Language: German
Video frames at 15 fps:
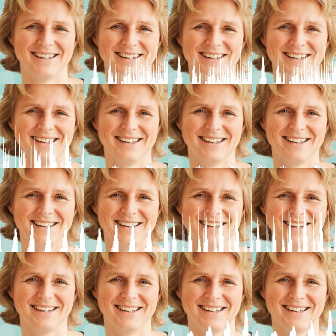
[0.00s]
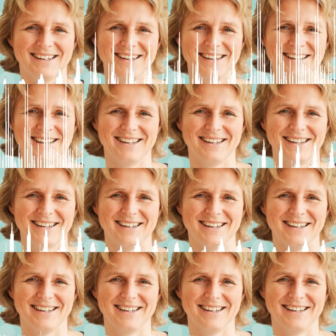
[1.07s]
fast ein Privileg, darüber
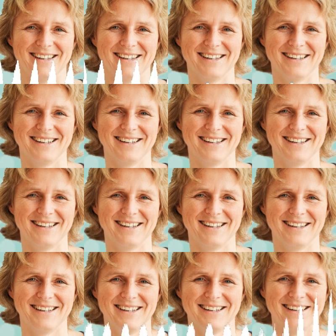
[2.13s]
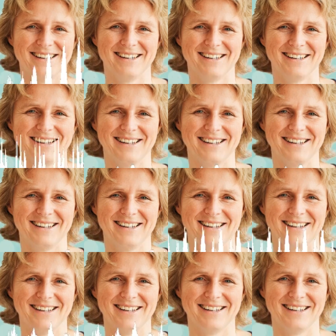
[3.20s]
nachdenken zu können, wie sieht mein
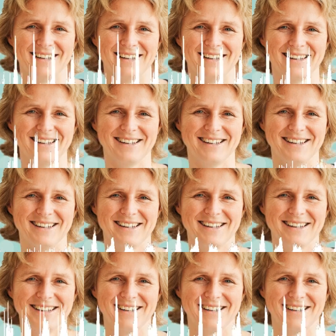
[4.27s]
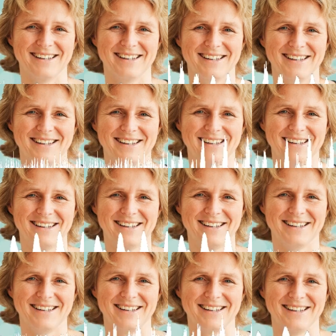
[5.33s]
Leben oder wie kann ich ein erfülltes Leben
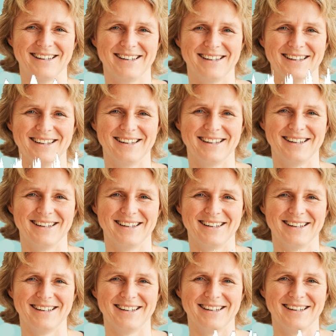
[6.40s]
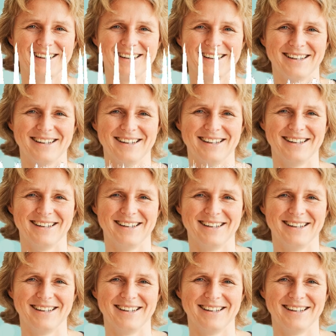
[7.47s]
führen? Also wenn ich